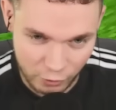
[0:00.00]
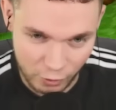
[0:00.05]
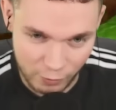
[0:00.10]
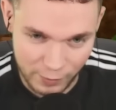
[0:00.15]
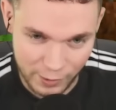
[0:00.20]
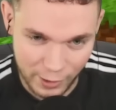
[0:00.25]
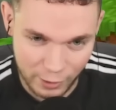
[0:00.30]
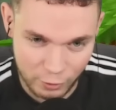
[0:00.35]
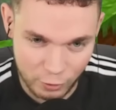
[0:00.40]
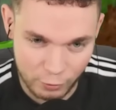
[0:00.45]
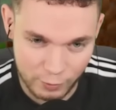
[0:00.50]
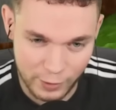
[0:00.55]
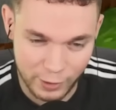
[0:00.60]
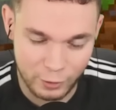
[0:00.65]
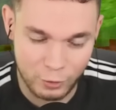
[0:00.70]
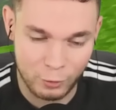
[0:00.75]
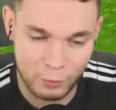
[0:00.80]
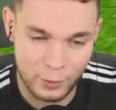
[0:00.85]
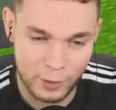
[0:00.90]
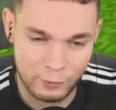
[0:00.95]
komm her, komm her,
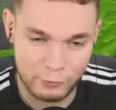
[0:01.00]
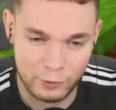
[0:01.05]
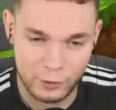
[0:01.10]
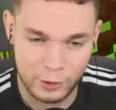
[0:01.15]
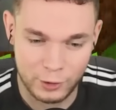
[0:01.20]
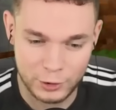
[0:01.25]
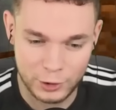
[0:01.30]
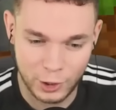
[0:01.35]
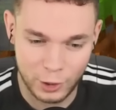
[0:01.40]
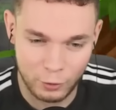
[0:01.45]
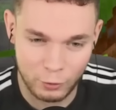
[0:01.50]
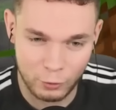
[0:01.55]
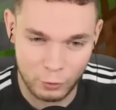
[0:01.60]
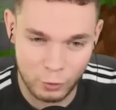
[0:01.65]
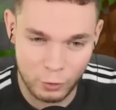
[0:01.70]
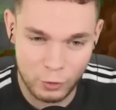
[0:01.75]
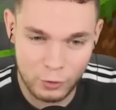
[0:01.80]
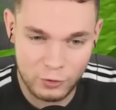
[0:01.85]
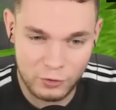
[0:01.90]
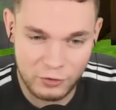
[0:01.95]
komm her, Villager.
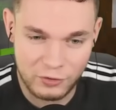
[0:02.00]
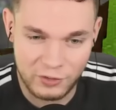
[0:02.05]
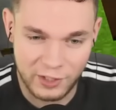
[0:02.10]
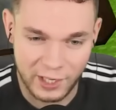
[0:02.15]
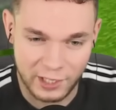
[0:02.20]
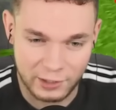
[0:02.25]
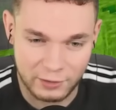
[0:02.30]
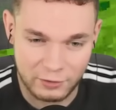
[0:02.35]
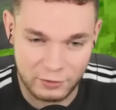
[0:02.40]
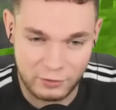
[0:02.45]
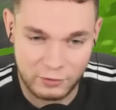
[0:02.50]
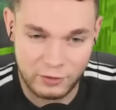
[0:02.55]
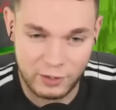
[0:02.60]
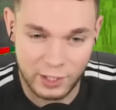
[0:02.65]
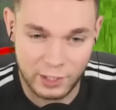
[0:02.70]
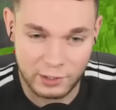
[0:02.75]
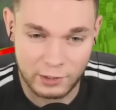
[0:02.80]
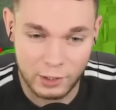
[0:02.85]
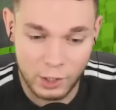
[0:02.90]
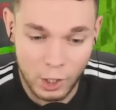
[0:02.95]
Und zack,
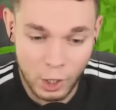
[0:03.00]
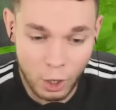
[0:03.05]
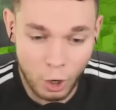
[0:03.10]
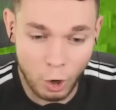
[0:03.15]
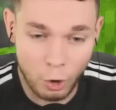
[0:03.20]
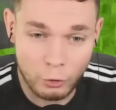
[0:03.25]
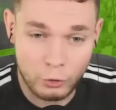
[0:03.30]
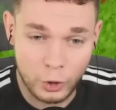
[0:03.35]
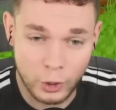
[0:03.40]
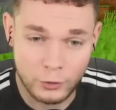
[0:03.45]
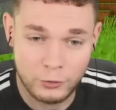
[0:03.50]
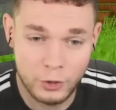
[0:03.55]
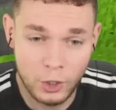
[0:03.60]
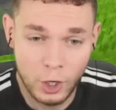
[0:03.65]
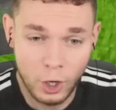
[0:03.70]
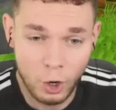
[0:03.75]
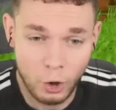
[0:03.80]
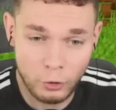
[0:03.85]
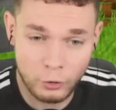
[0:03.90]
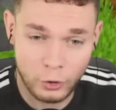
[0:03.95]
zack. Oh Gott,
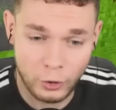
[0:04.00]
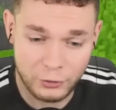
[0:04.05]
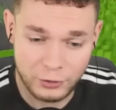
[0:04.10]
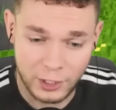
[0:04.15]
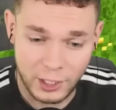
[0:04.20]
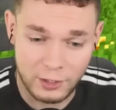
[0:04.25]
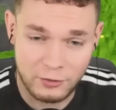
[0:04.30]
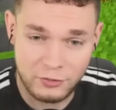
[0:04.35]
oh Gott, der